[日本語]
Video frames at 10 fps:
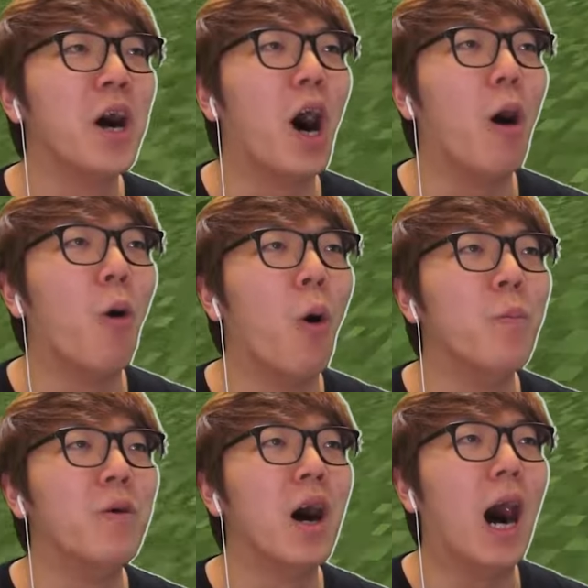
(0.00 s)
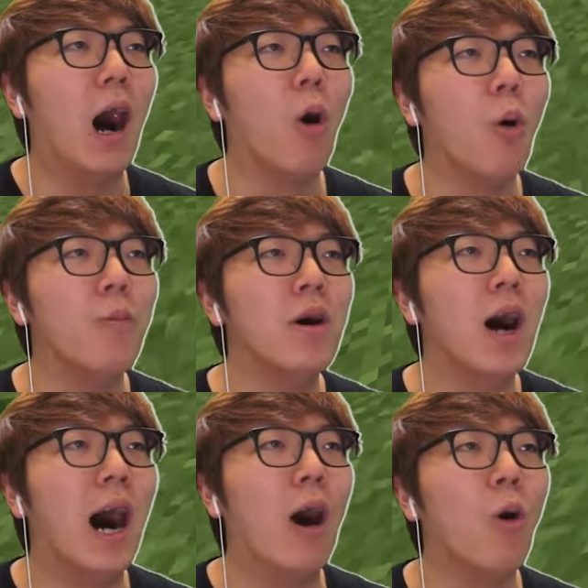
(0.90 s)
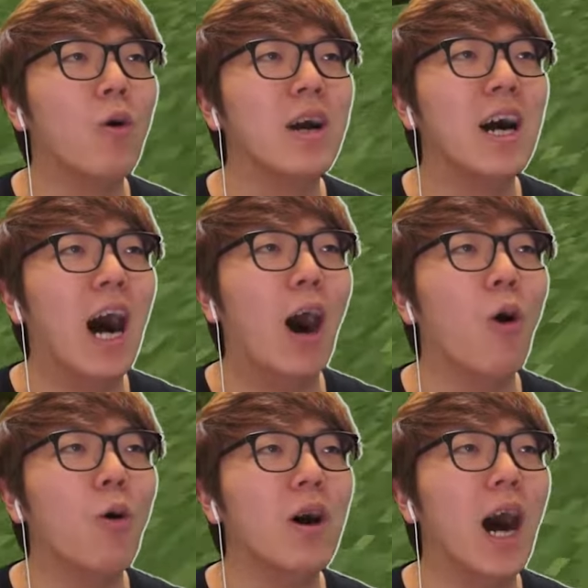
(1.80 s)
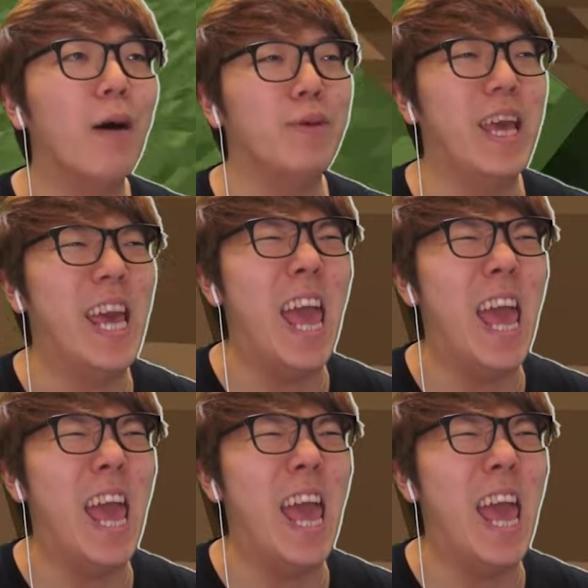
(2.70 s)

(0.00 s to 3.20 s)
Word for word: あほんあほんあほんあほんあび